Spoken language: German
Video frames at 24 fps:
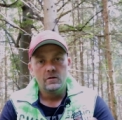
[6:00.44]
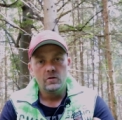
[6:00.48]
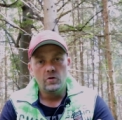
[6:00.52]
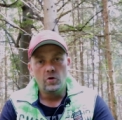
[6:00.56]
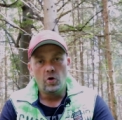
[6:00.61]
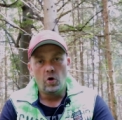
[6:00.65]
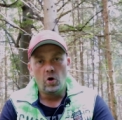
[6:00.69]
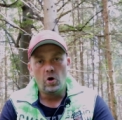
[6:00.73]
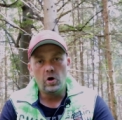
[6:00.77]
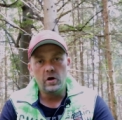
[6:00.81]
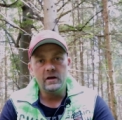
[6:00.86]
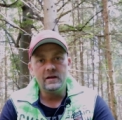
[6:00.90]

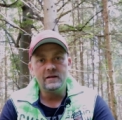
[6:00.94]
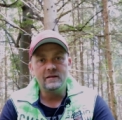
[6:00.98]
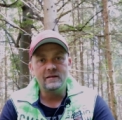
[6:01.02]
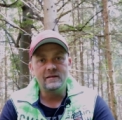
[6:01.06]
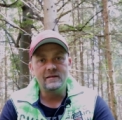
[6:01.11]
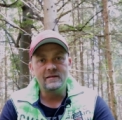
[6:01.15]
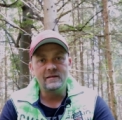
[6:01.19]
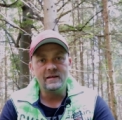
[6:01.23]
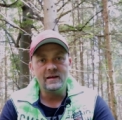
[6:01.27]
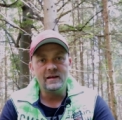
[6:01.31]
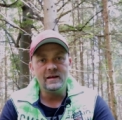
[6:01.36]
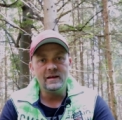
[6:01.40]
noch in
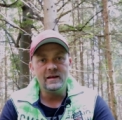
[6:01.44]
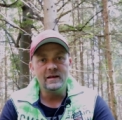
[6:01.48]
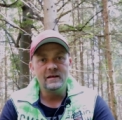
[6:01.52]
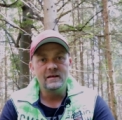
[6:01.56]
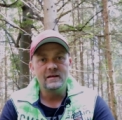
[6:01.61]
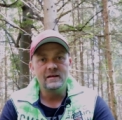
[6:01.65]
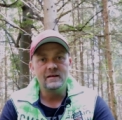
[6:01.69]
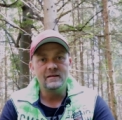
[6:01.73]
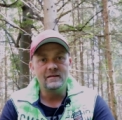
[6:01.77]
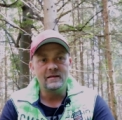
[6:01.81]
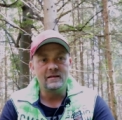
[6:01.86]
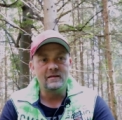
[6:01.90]
Szene
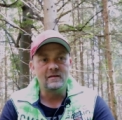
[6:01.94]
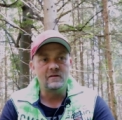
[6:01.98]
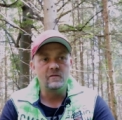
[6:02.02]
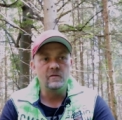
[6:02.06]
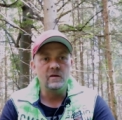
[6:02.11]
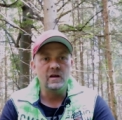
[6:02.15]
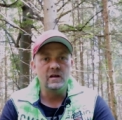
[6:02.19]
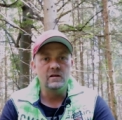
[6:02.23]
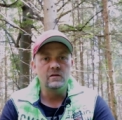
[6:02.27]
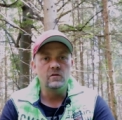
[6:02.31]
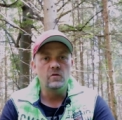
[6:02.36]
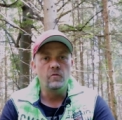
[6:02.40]
gesetzt
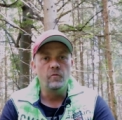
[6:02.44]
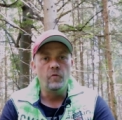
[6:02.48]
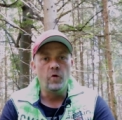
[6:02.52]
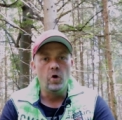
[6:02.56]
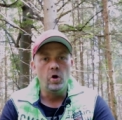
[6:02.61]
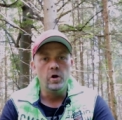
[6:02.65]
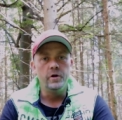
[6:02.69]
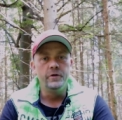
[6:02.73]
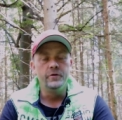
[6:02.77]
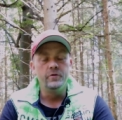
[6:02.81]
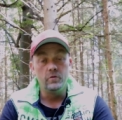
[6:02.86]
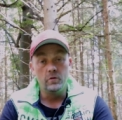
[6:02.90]
werden
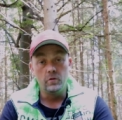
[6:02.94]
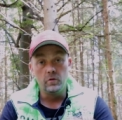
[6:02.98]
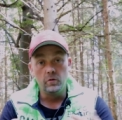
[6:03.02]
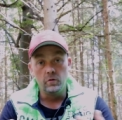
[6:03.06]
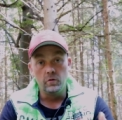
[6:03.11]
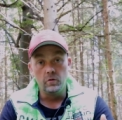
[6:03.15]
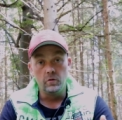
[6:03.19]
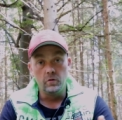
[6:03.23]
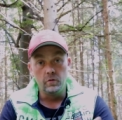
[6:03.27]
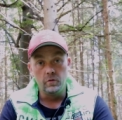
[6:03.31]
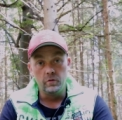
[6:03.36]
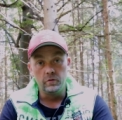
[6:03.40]
wollen
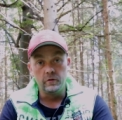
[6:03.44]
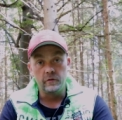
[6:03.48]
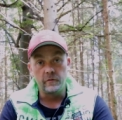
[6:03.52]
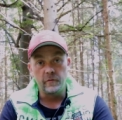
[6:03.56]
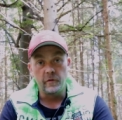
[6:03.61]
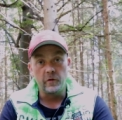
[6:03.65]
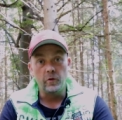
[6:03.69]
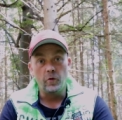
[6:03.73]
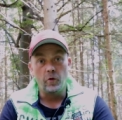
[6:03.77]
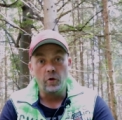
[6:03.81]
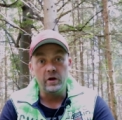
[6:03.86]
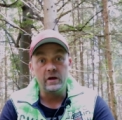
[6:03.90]
und
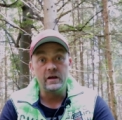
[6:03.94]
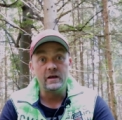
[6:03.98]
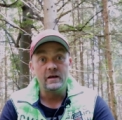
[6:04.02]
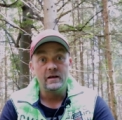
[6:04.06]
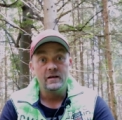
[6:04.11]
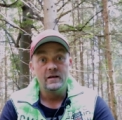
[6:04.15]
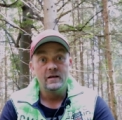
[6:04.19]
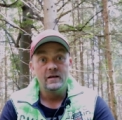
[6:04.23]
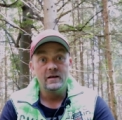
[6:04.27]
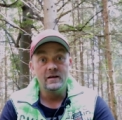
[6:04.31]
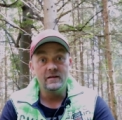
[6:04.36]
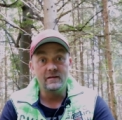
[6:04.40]
von
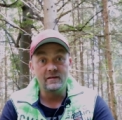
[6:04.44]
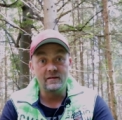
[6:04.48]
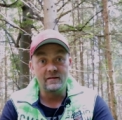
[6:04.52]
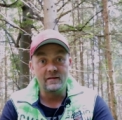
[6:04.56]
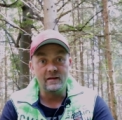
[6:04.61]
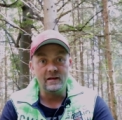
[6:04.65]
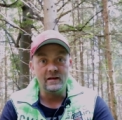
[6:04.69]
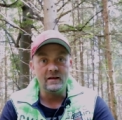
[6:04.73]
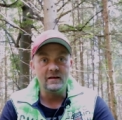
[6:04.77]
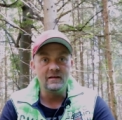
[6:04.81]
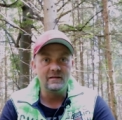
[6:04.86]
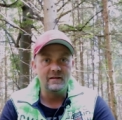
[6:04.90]
euch in
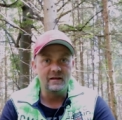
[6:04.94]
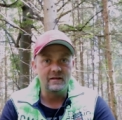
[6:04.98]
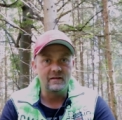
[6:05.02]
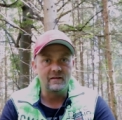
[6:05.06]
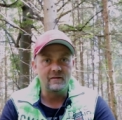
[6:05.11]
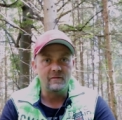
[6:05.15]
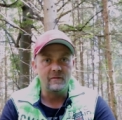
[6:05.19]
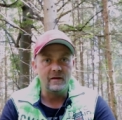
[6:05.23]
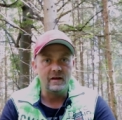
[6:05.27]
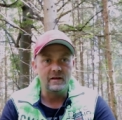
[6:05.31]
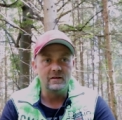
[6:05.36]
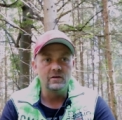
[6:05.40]
Szene
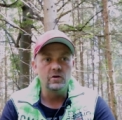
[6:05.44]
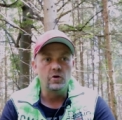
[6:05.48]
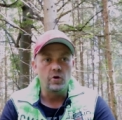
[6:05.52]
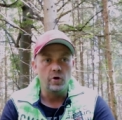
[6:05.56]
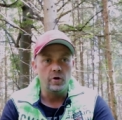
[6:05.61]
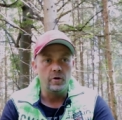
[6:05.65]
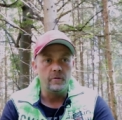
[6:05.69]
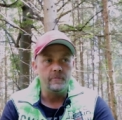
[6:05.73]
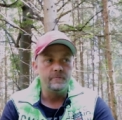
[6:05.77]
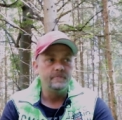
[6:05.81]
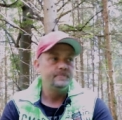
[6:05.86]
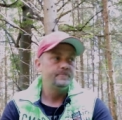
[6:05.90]
gesetzt werden
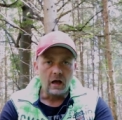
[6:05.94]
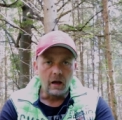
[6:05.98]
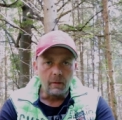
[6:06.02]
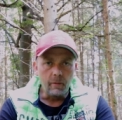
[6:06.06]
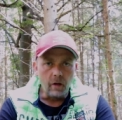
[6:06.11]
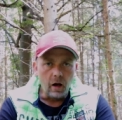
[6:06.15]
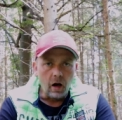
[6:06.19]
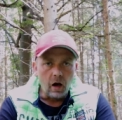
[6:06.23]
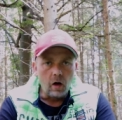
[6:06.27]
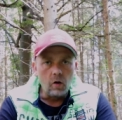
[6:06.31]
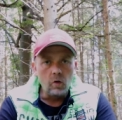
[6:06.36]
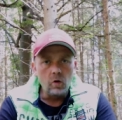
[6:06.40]
können.
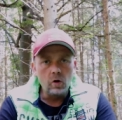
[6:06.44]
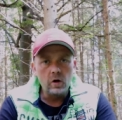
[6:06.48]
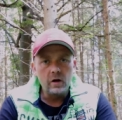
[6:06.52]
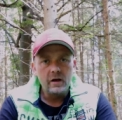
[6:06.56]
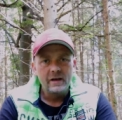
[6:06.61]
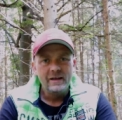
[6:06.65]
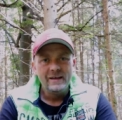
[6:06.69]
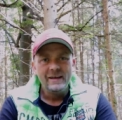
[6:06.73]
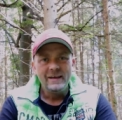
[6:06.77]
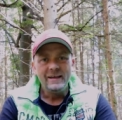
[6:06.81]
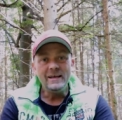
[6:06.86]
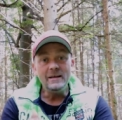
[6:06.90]
Aber auch
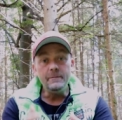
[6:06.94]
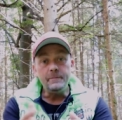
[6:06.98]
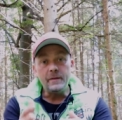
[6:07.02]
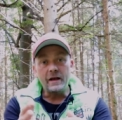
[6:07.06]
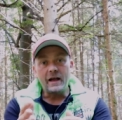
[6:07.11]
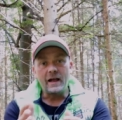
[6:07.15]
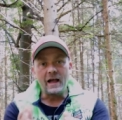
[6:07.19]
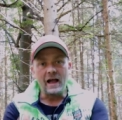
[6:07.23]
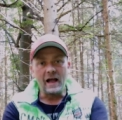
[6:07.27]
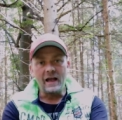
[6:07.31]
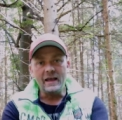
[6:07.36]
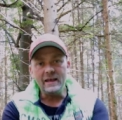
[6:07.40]
in
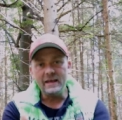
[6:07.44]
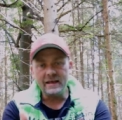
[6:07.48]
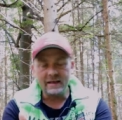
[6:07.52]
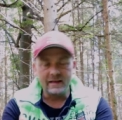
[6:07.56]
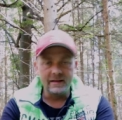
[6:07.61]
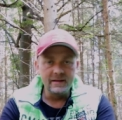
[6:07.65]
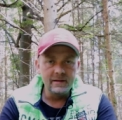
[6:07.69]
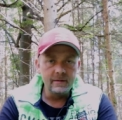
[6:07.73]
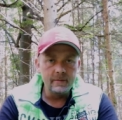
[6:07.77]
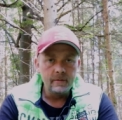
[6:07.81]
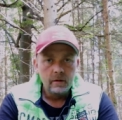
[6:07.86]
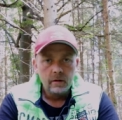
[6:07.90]

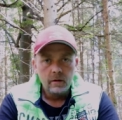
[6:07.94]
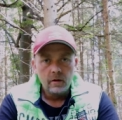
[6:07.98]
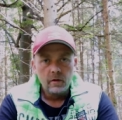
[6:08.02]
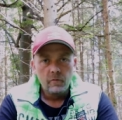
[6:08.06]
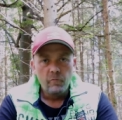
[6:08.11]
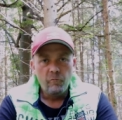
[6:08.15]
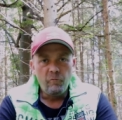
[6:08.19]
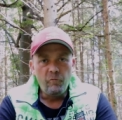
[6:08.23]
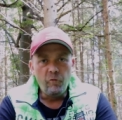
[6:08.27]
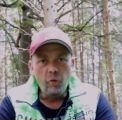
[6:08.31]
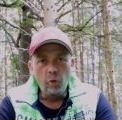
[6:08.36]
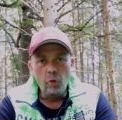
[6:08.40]
Bereichen,
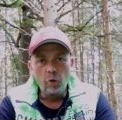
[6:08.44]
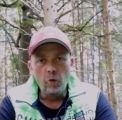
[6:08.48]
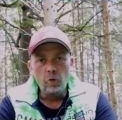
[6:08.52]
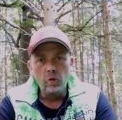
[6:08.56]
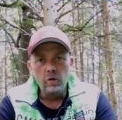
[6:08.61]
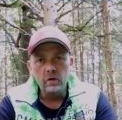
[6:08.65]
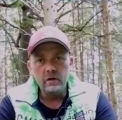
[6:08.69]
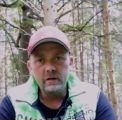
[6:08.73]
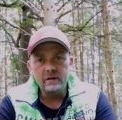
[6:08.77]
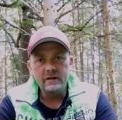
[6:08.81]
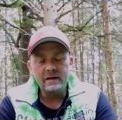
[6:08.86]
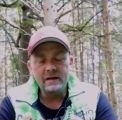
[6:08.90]

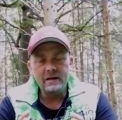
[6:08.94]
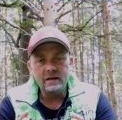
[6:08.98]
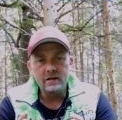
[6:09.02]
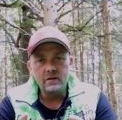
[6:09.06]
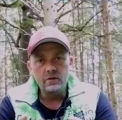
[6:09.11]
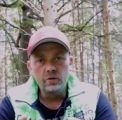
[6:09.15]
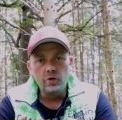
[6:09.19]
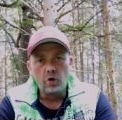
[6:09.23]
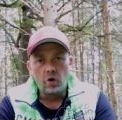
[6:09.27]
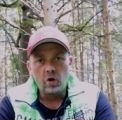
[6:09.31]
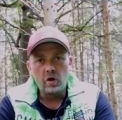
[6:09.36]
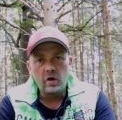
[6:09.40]
wo
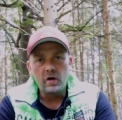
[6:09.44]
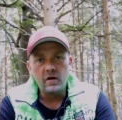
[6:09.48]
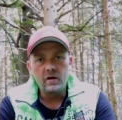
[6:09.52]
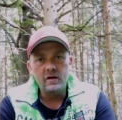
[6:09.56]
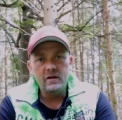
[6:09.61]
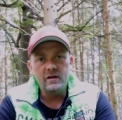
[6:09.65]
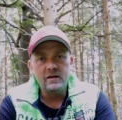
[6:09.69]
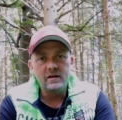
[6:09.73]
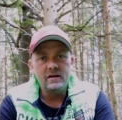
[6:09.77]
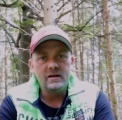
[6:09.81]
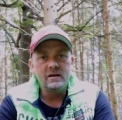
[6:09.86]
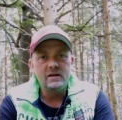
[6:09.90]
noch
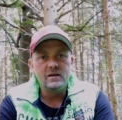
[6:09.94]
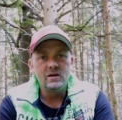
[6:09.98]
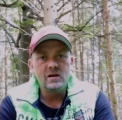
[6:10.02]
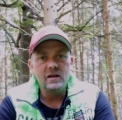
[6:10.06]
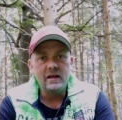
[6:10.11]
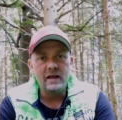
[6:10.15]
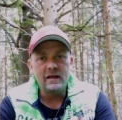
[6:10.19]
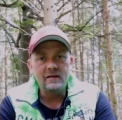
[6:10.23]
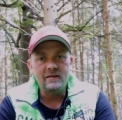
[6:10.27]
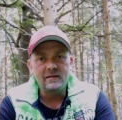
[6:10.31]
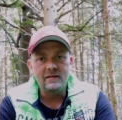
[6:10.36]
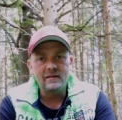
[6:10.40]

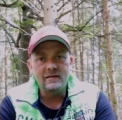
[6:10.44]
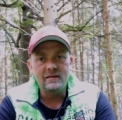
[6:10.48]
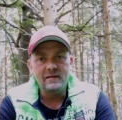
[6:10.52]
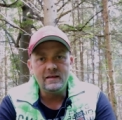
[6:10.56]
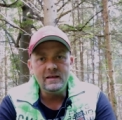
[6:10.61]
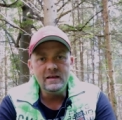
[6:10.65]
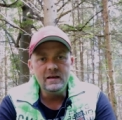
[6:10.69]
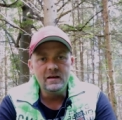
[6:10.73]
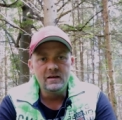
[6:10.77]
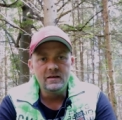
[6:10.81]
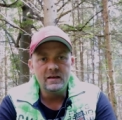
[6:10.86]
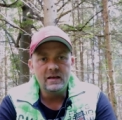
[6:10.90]

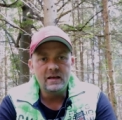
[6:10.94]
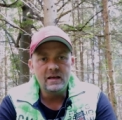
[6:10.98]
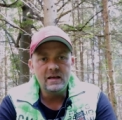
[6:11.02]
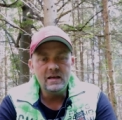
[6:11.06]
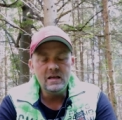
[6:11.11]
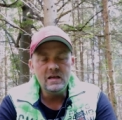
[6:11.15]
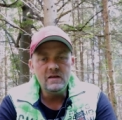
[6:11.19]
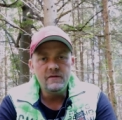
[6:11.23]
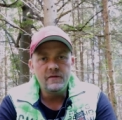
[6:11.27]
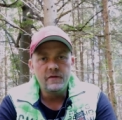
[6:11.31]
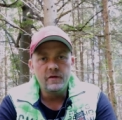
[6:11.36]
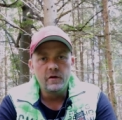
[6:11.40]
existierende
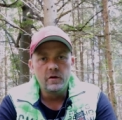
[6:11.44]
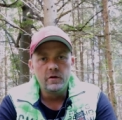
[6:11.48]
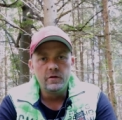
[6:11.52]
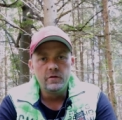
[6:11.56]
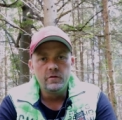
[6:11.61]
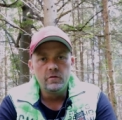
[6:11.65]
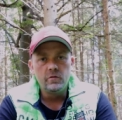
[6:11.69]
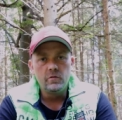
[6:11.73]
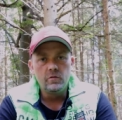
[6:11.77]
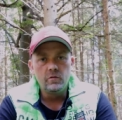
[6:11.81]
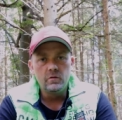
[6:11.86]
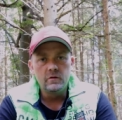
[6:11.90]

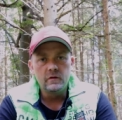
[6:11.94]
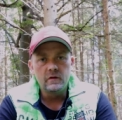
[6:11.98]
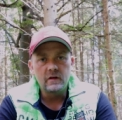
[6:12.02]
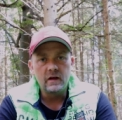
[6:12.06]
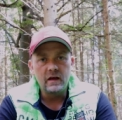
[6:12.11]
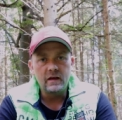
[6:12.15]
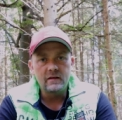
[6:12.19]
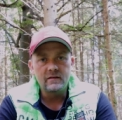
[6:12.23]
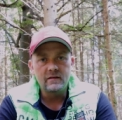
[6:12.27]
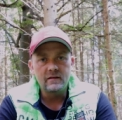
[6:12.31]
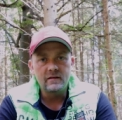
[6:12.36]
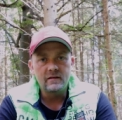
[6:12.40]
Kiefern
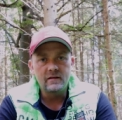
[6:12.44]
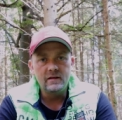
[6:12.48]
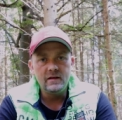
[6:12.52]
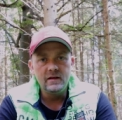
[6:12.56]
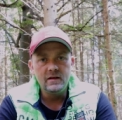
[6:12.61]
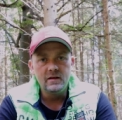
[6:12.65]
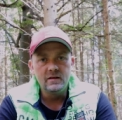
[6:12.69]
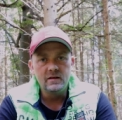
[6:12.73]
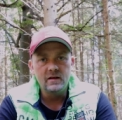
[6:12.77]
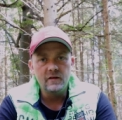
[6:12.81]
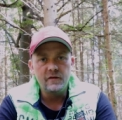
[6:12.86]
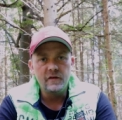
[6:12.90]
und
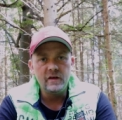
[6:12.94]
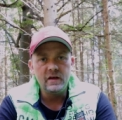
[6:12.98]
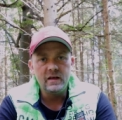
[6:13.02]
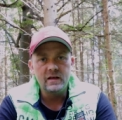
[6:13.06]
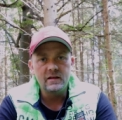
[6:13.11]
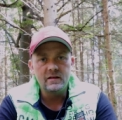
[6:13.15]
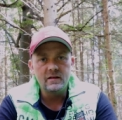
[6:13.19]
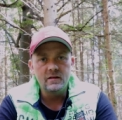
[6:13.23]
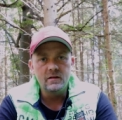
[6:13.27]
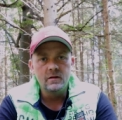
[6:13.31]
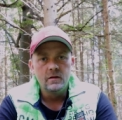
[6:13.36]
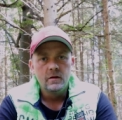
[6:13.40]
existierende
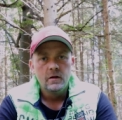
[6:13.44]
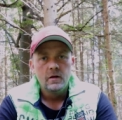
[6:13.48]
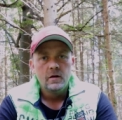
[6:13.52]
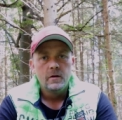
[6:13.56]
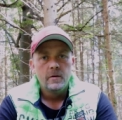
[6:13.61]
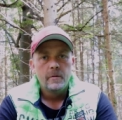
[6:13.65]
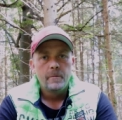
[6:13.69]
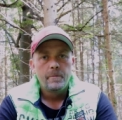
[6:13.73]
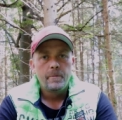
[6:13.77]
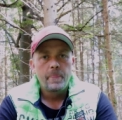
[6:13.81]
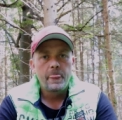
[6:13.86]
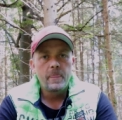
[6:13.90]
Fichten
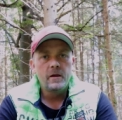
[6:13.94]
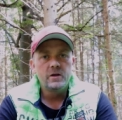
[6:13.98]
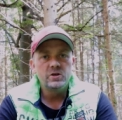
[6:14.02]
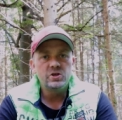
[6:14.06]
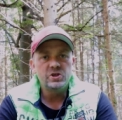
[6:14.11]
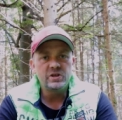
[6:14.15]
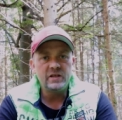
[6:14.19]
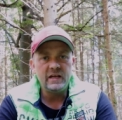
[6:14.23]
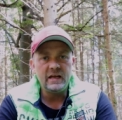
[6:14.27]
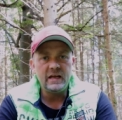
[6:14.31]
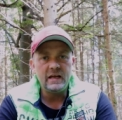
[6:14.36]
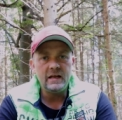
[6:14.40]

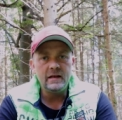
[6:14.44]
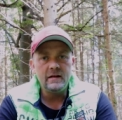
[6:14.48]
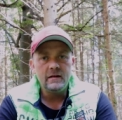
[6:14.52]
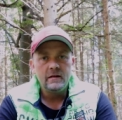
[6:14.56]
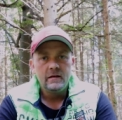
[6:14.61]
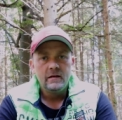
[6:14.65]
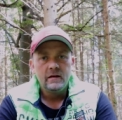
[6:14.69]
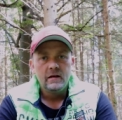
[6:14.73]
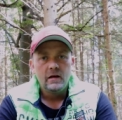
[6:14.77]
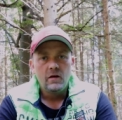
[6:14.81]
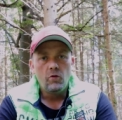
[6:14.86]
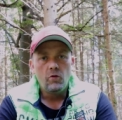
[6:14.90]
stehen,